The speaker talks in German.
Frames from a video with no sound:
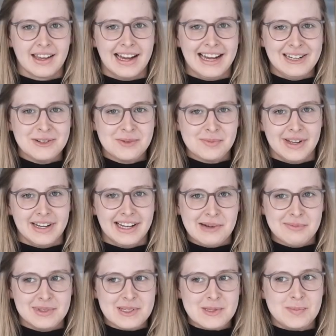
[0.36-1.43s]
Hallo, mein
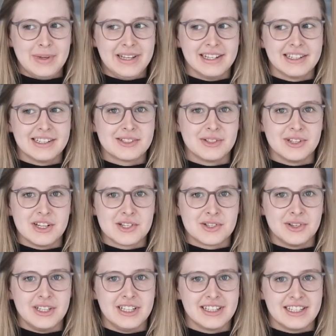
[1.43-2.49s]
Name ist Berit und ich
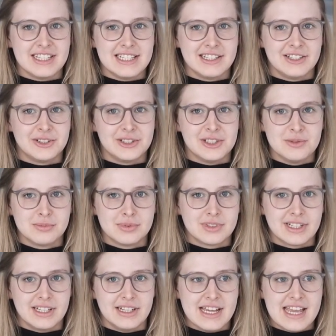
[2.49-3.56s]
studiere hier in
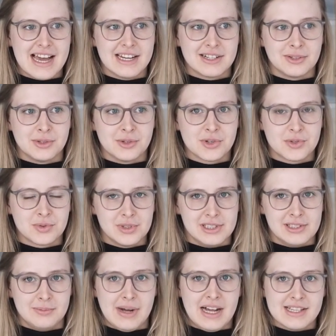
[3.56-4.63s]
Oldenburg an der Jade Hochschule
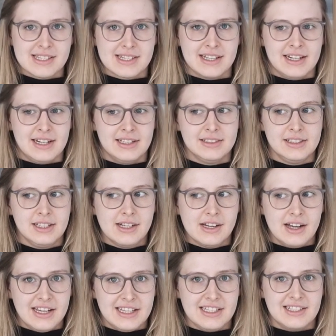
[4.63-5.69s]
im Master
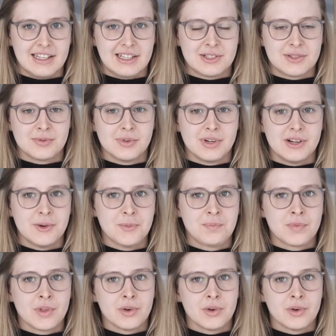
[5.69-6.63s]
Architektur